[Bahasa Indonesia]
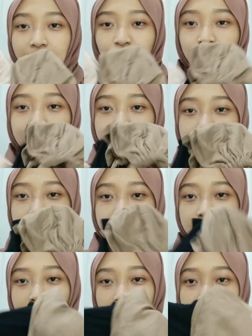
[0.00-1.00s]
aku beli
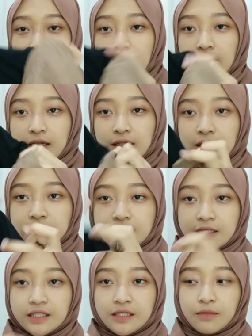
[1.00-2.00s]
tiga uh,
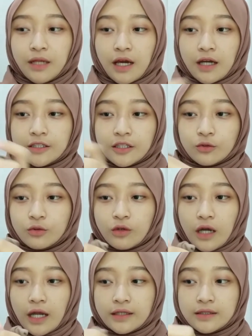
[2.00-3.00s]
jadi di belakangnya tuh
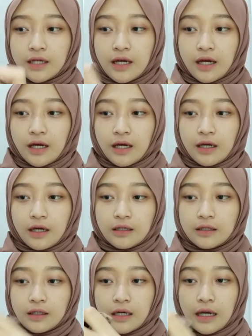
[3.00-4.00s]
ada
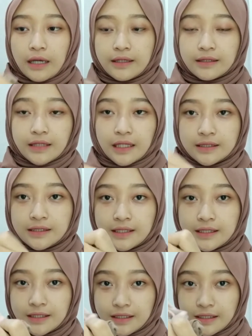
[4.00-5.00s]
ada talinya
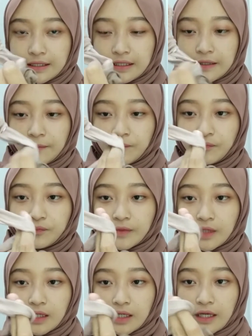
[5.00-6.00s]
gini
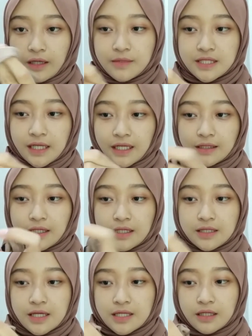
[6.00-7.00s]
kayak bisa kita
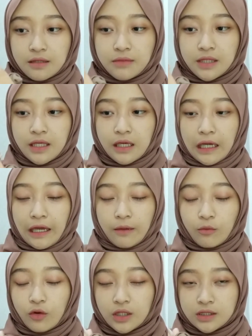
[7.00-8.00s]
adjust lebih kayak
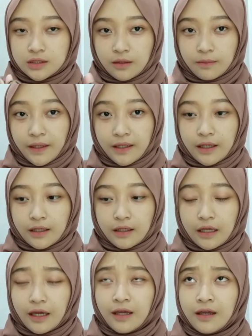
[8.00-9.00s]
mau kenceng pendek
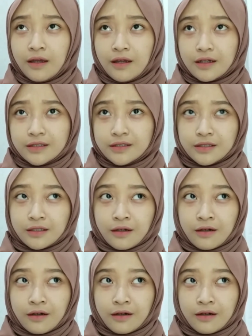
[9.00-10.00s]
eh
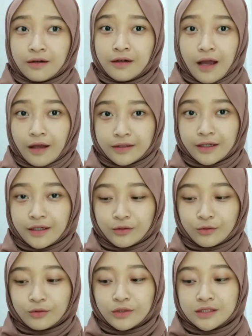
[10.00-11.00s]
kenceng enggaknya
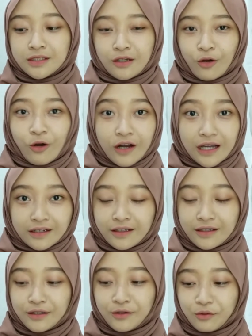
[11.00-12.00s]
gitu kenceng longgarnya
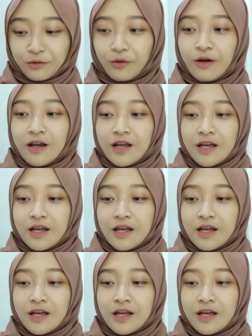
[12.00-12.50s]
gitu